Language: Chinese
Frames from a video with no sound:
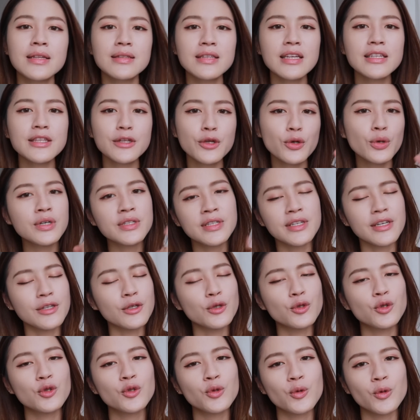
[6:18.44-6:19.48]
那第六个点
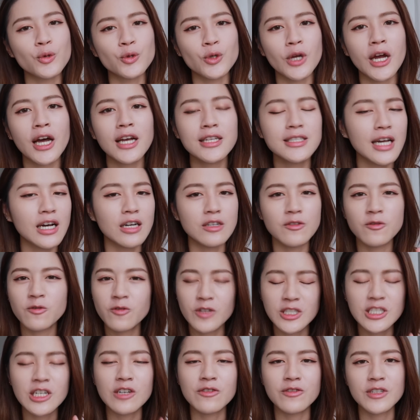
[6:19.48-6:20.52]
呢，就是我觉得它价格
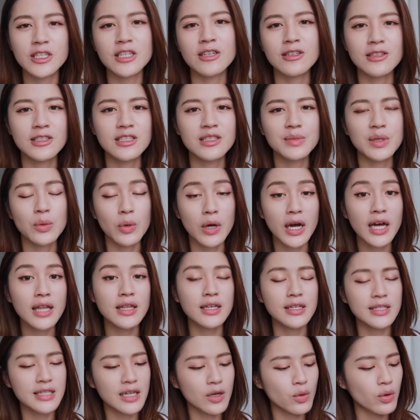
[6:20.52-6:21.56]
非常非常亲民。我看
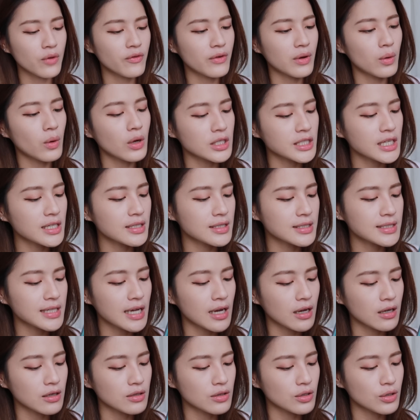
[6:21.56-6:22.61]
了一下官方网站的
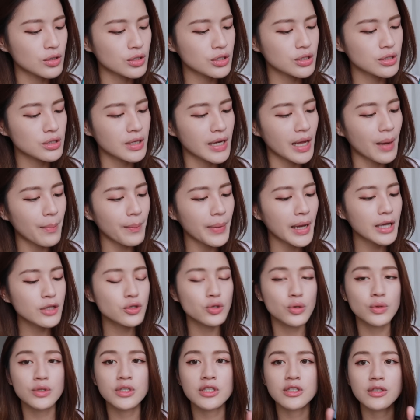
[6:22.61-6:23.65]
价格呢，是两百
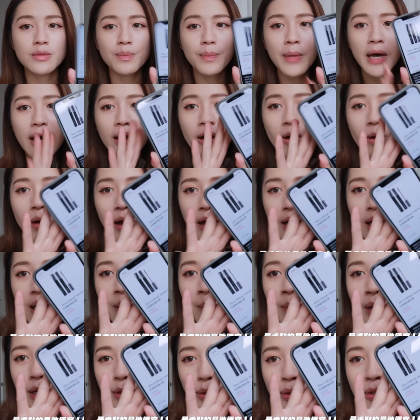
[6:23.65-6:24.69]
九十八块，
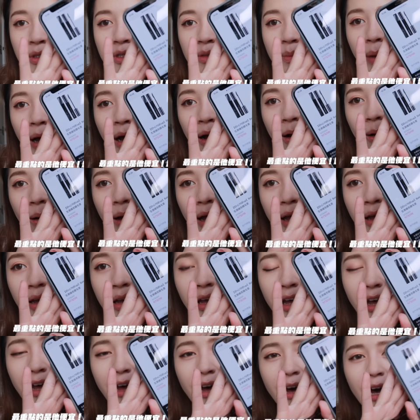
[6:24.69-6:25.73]
两百九十八块，
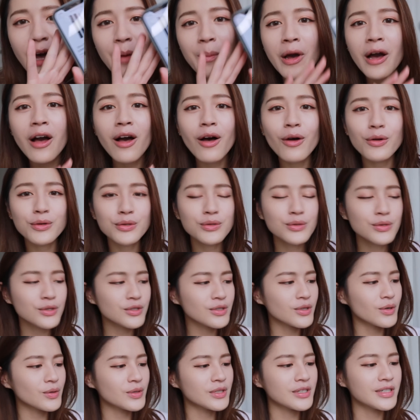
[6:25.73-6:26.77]
还蛮好入
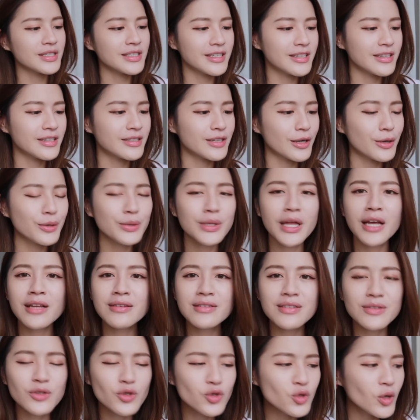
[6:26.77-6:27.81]
手的耶。然后它
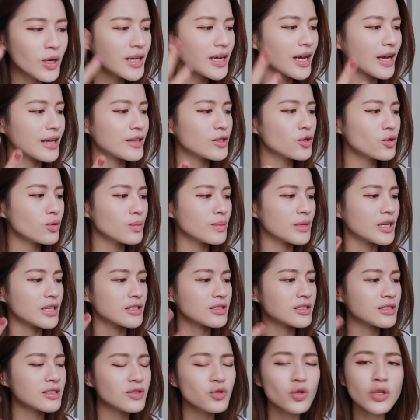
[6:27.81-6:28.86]
的妆感又美，
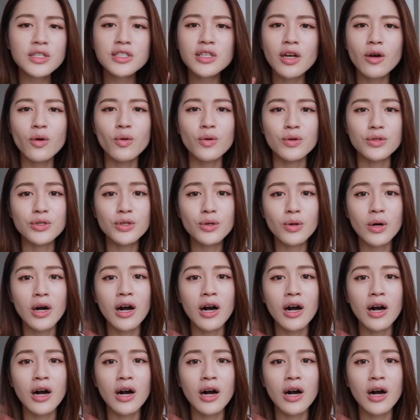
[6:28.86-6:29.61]
持妆效果又